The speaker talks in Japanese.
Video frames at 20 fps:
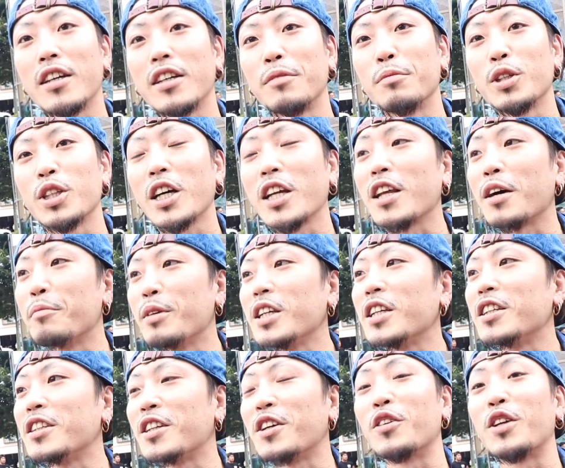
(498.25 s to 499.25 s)
でもただ見
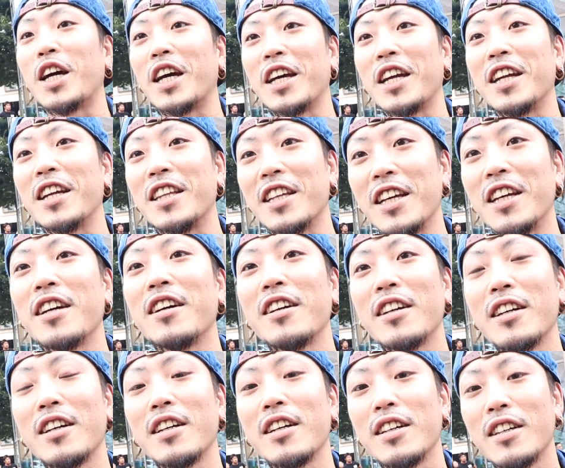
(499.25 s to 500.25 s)
に来てるだけなんです
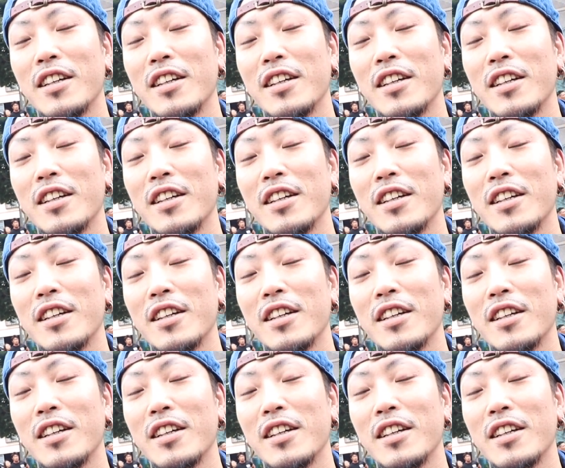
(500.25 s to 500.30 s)
ごいな